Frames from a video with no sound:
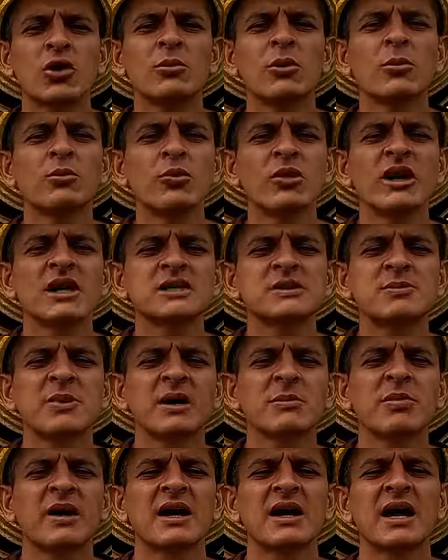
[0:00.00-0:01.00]
y cómo puedes
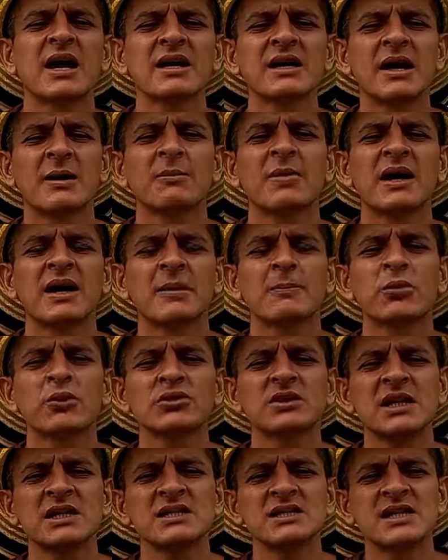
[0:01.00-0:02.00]
prepararla para
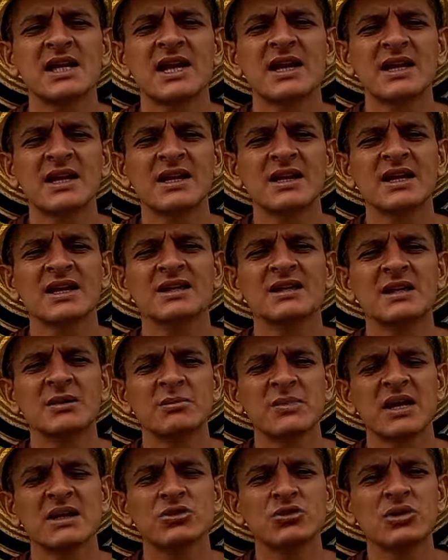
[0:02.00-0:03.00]
potenciar el
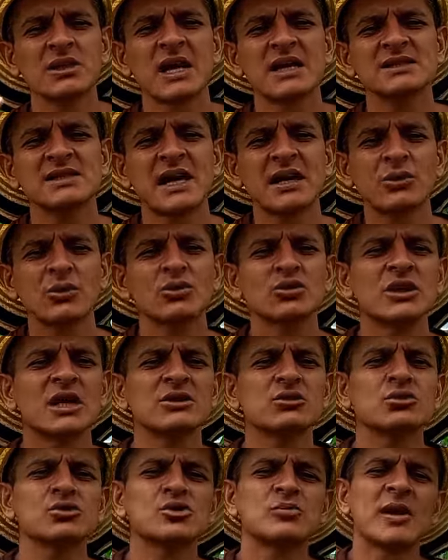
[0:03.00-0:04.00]
rendimiento y la salud
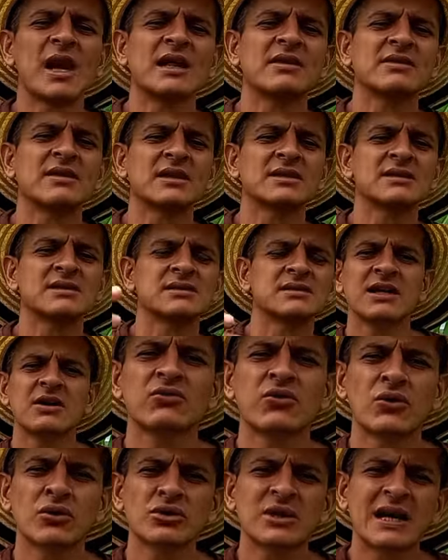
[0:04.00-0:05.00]
de tus plantas,
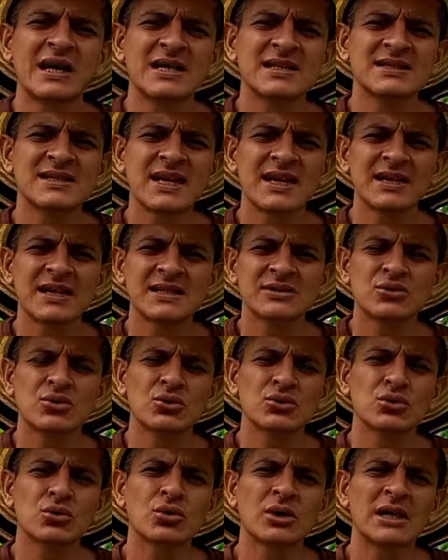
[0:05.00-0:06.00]
desde fortalecer la
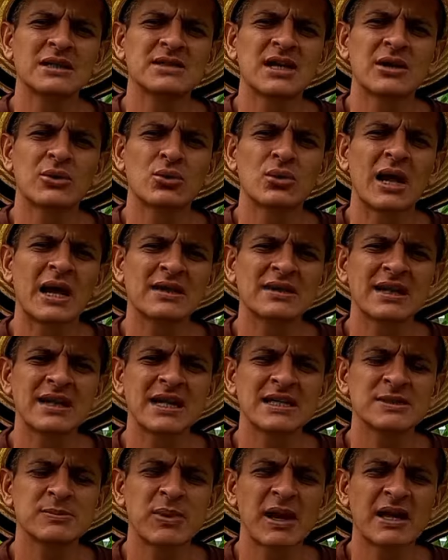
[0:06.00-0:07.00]
estructura celular
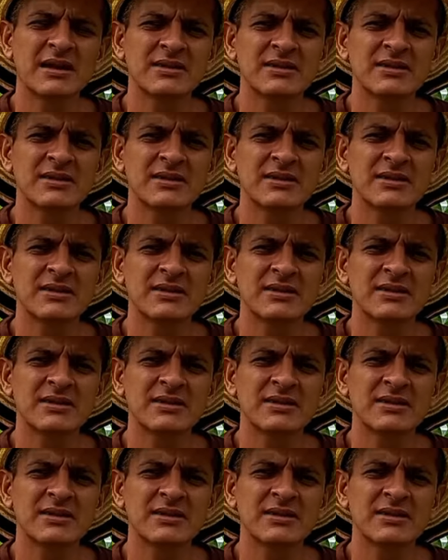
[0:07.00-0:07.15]
de las